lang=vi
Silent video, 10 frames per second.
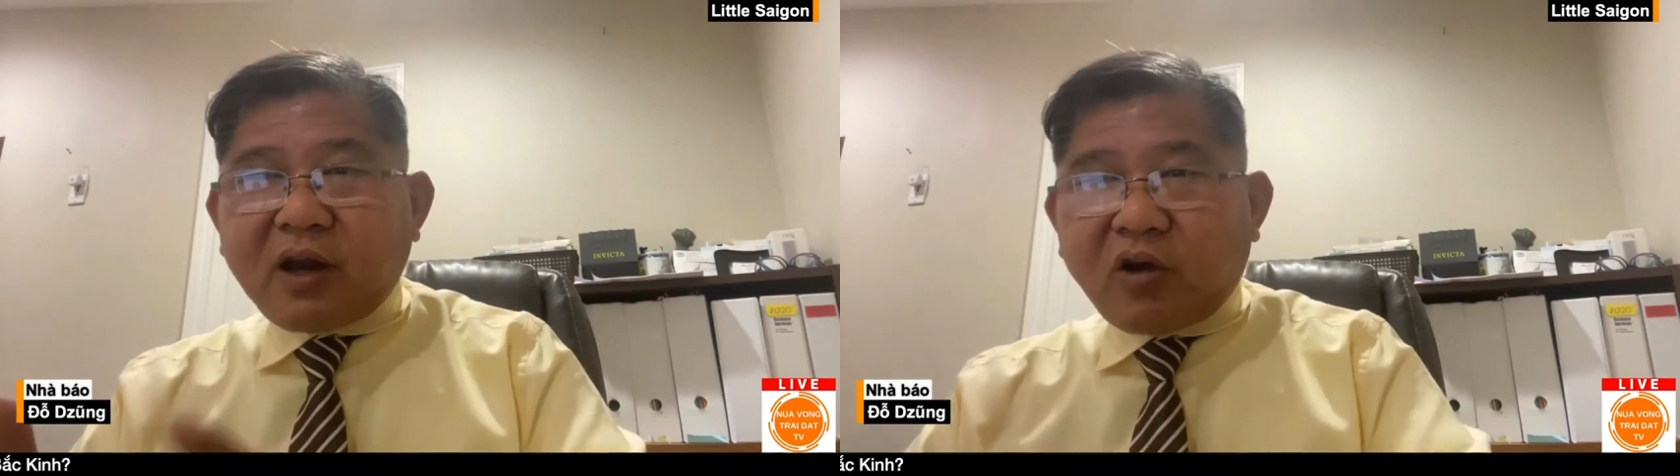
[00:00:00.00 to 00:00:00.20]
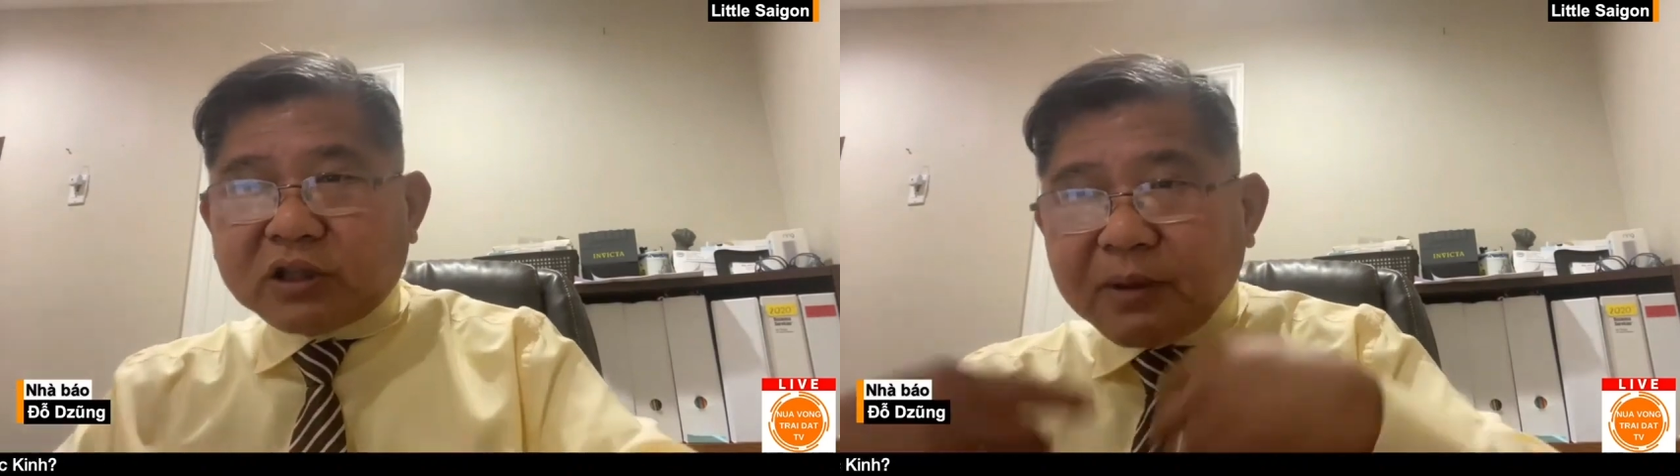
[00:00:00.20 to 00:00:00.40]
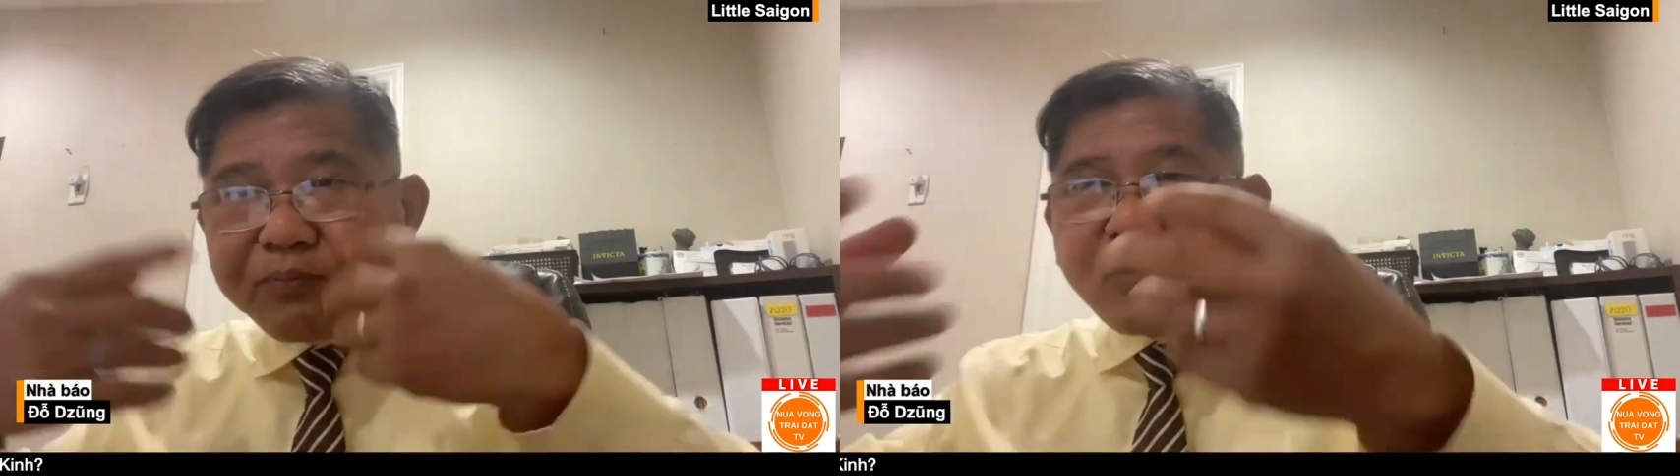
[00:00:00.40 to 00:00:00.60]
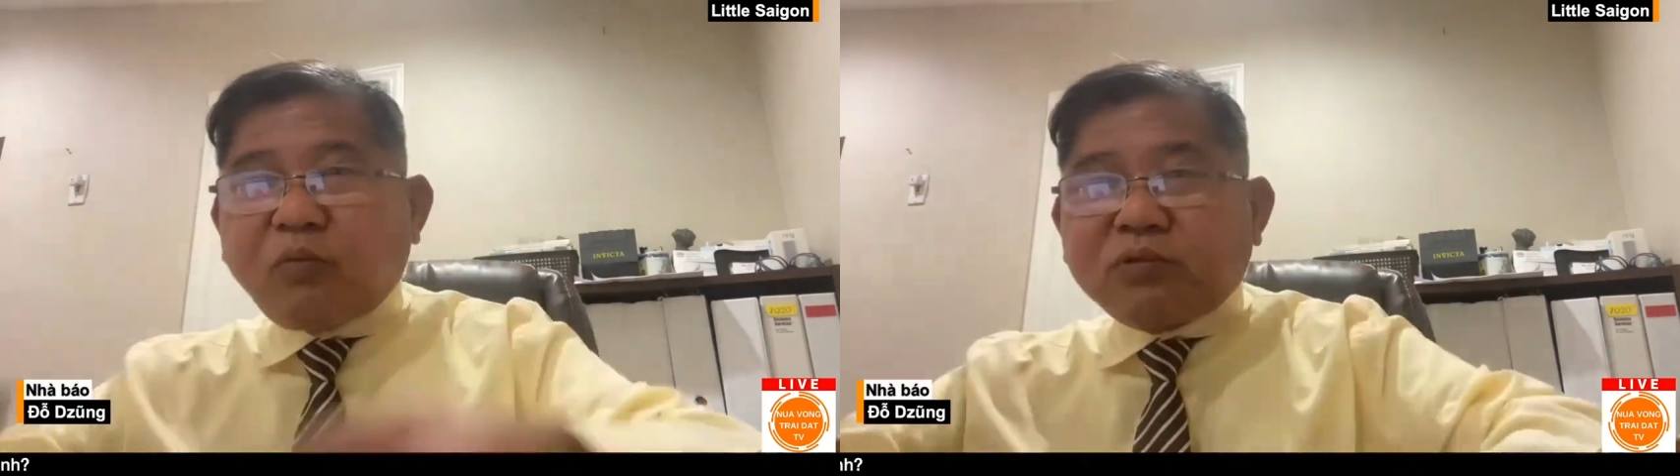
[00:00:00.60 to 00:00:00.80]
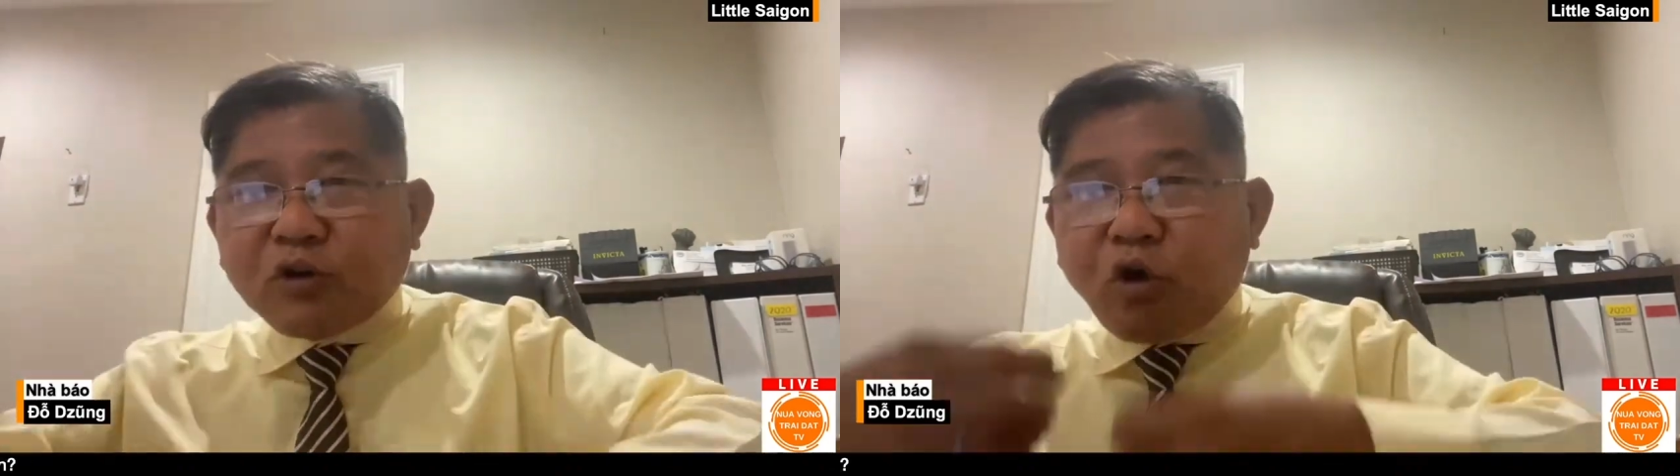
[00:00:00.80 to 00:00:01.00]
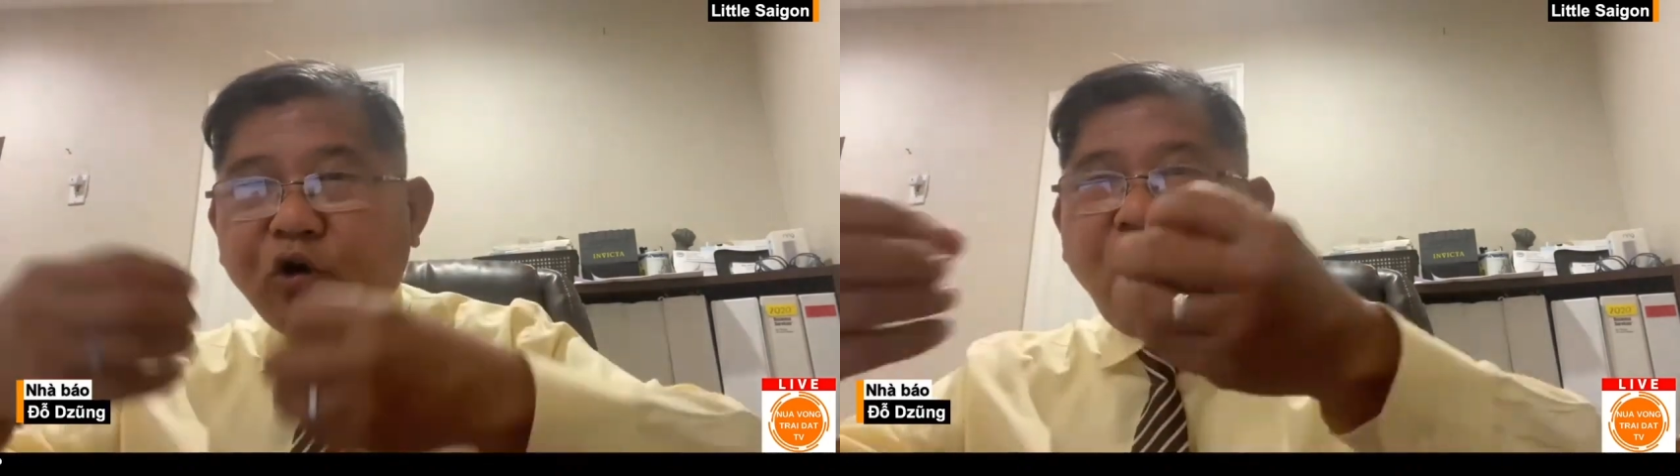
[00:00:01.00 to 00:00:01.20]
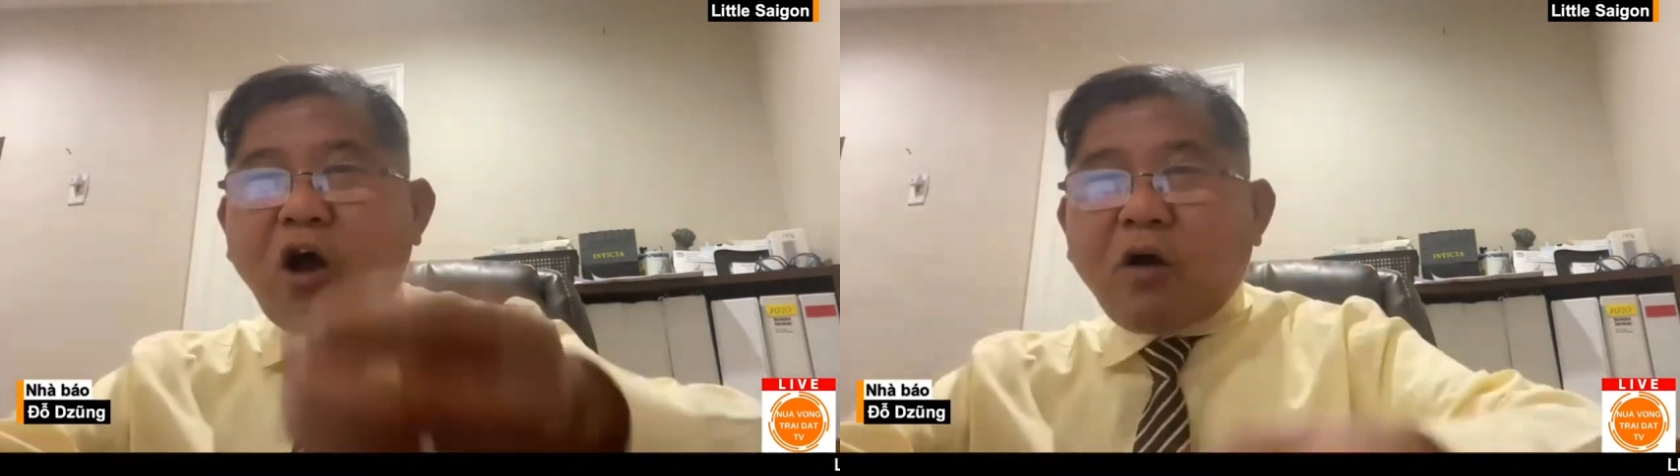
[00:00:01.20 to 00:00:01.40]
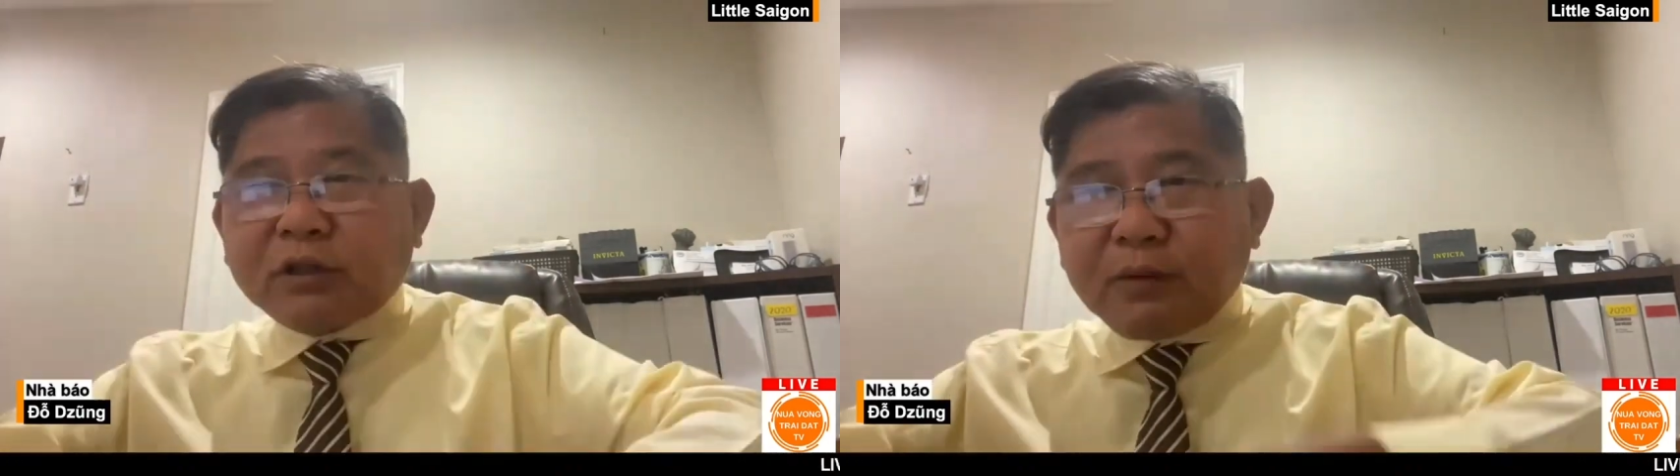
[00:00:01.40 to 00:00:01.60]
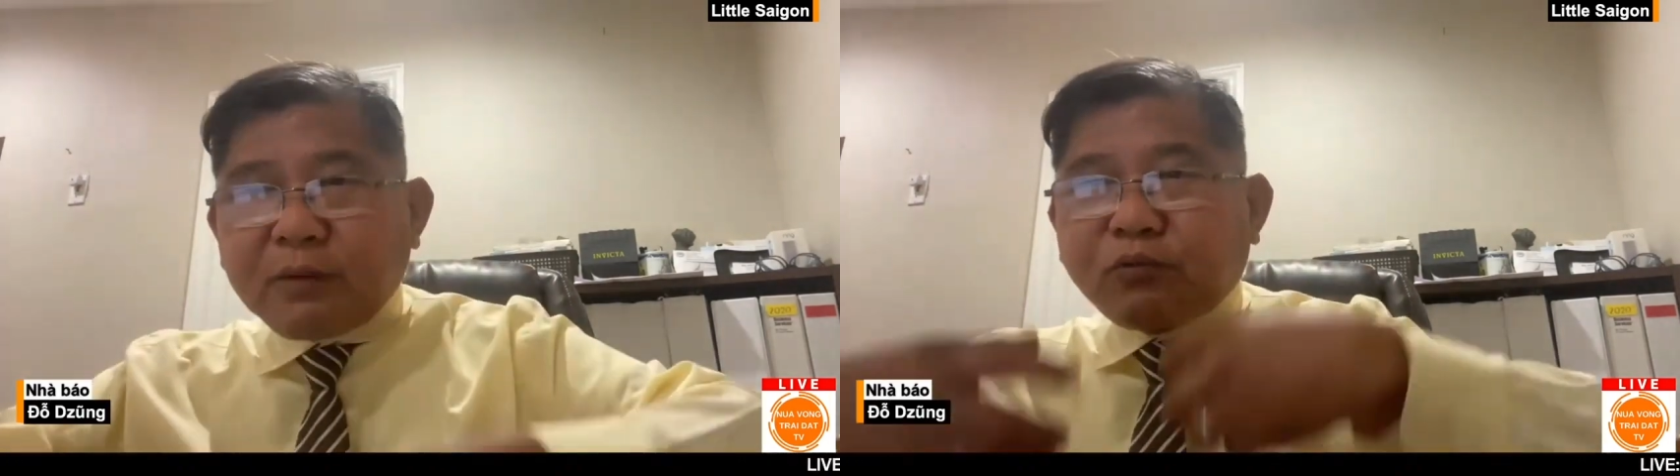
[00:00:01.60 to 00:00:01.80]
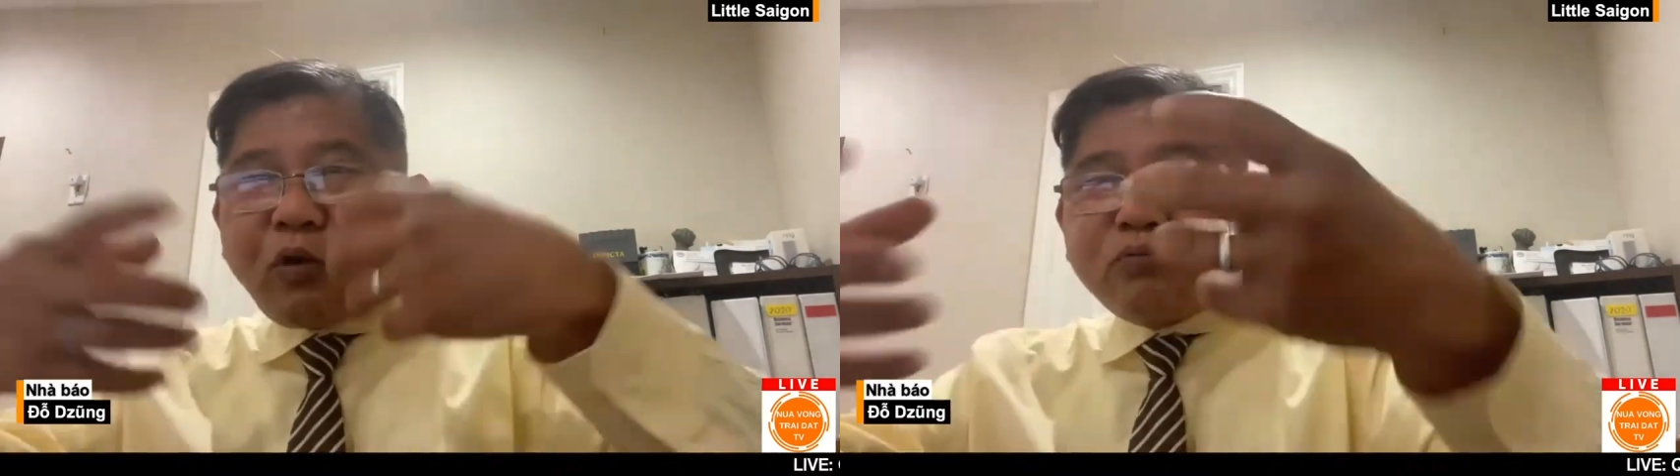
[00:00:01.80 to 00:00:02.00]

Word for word: để họ tiếp tục đốt lò tiếp